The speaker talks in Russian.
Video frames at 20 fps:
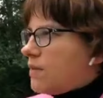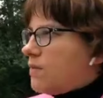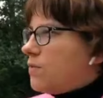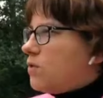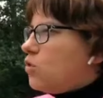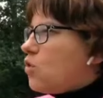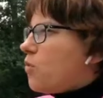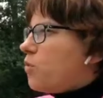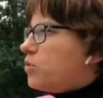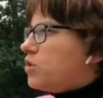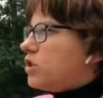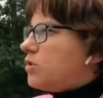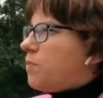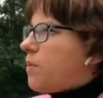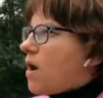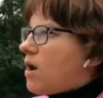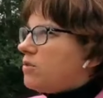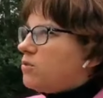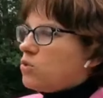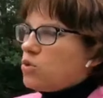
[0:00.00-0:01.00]
вино будет
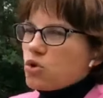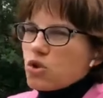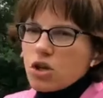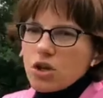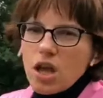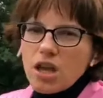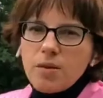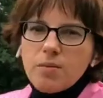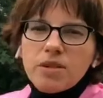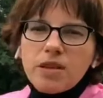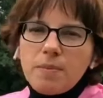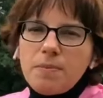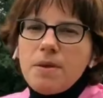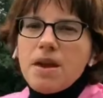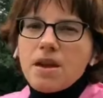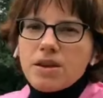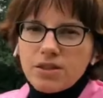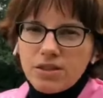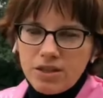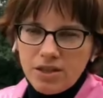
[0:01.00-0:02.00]
пахнуть уже какими-то
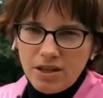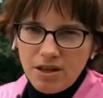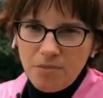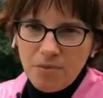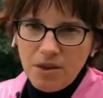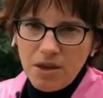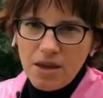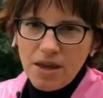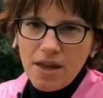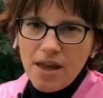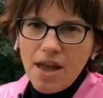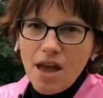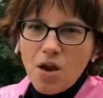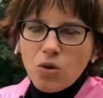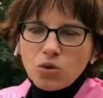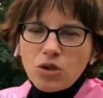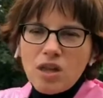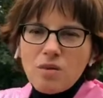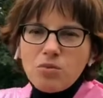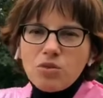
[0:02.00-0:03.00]
персиками.
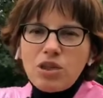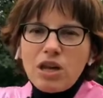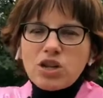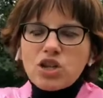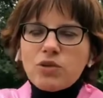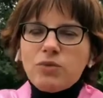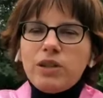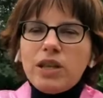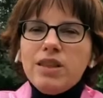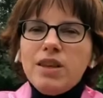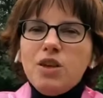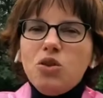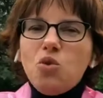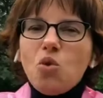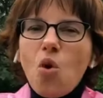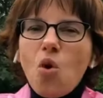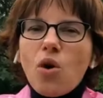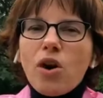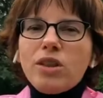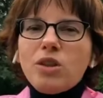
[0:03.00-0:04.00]
Куда-нибудь дальше в
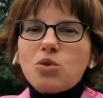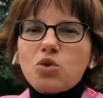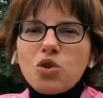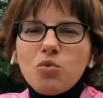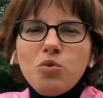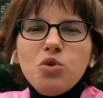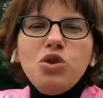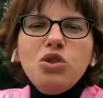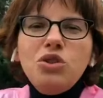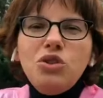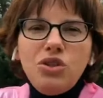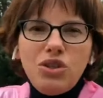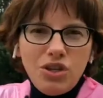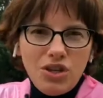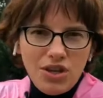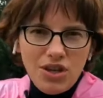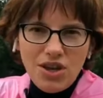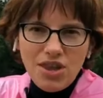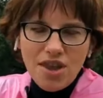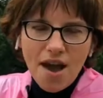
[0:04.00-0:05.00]
Лангедок это уже будет
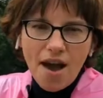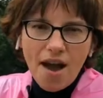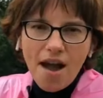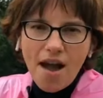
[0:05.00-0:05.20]
дыня.